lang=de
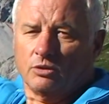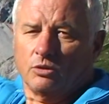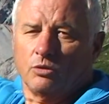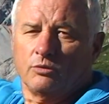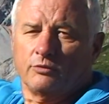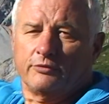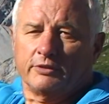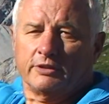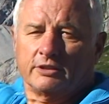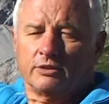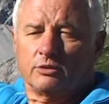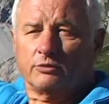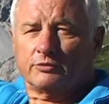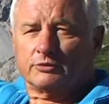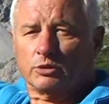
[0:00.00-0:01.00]
auf,
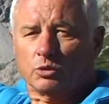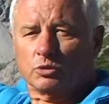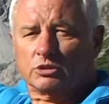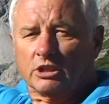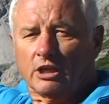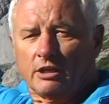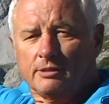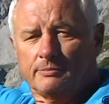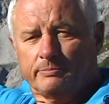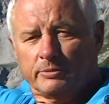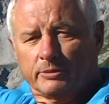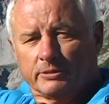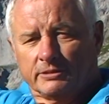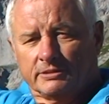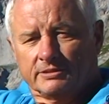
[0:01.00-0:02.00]
auf Totalp.
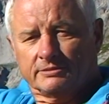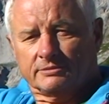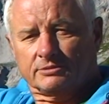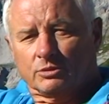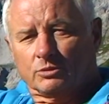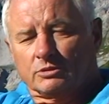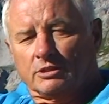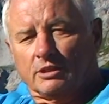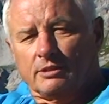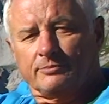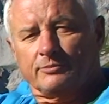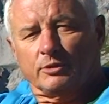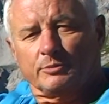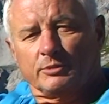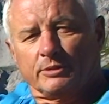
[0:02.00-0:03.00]

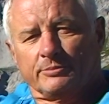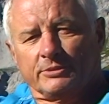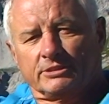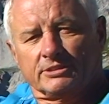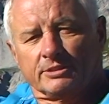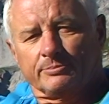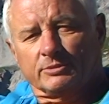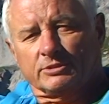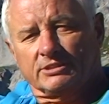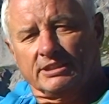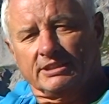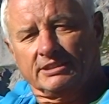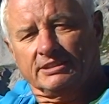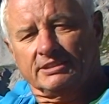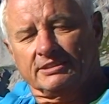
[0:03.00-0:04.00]
Totalp, wenn wir ein bisschen etwas
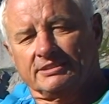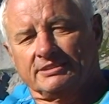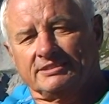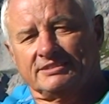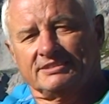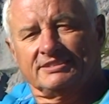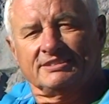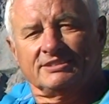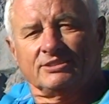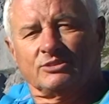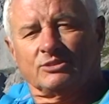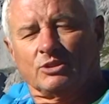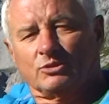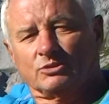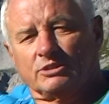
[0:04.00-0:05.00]
trinken.
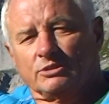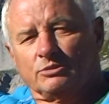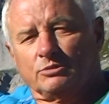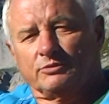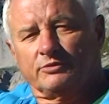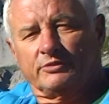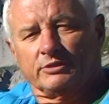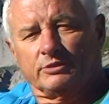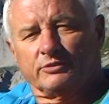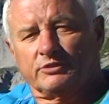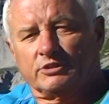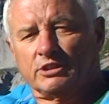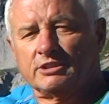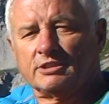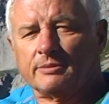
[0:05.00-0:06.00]
Und gehen dann auf, auf
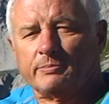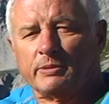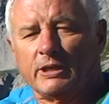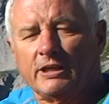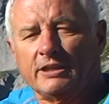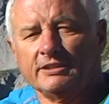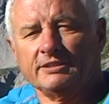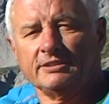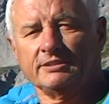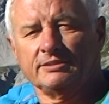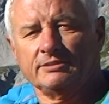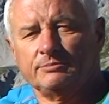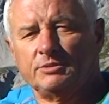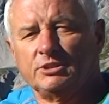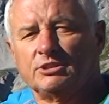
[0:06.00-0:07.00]
Cesa
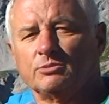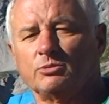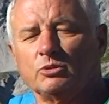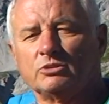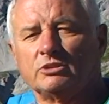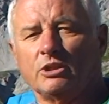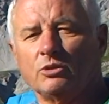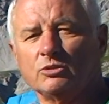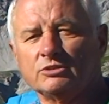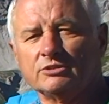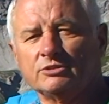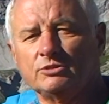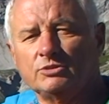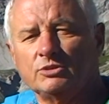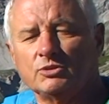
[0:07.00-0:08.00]
mit
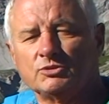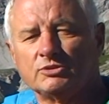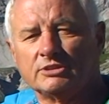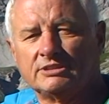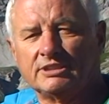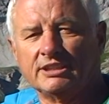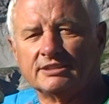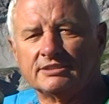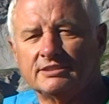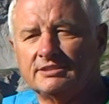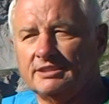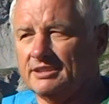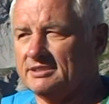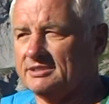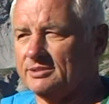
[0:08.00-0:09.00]

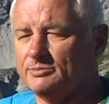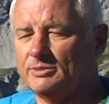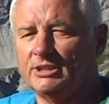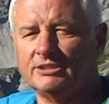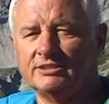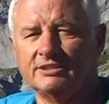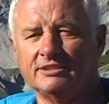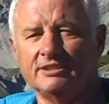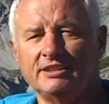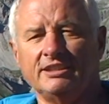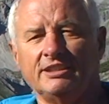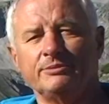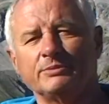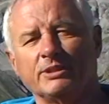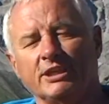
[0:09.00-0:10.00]
2966 Metern
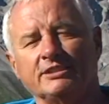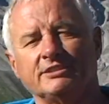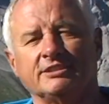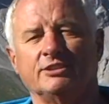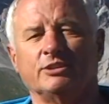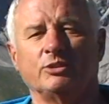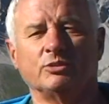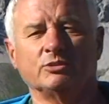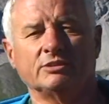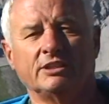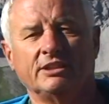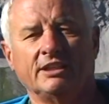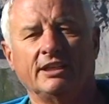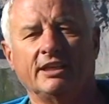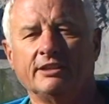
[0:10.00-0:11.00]
im Retikon,
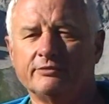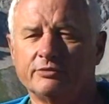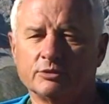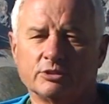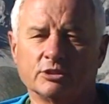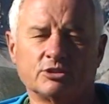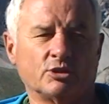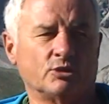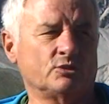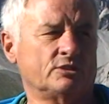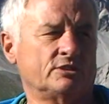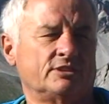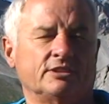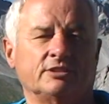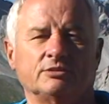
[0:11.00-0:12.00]
einen der
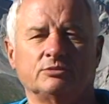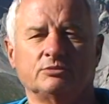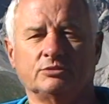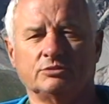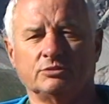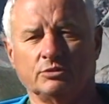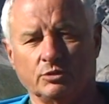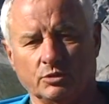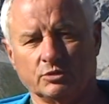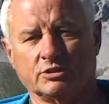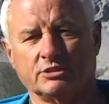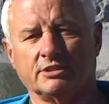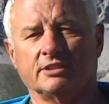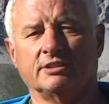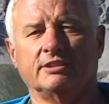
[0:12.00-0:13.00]
schönsten und
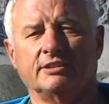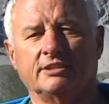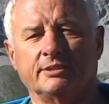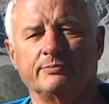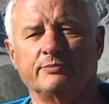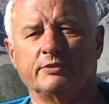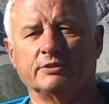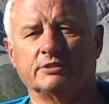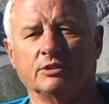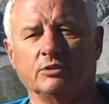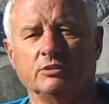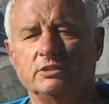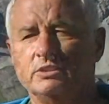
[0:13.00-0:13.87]
höchsten Gipfel da.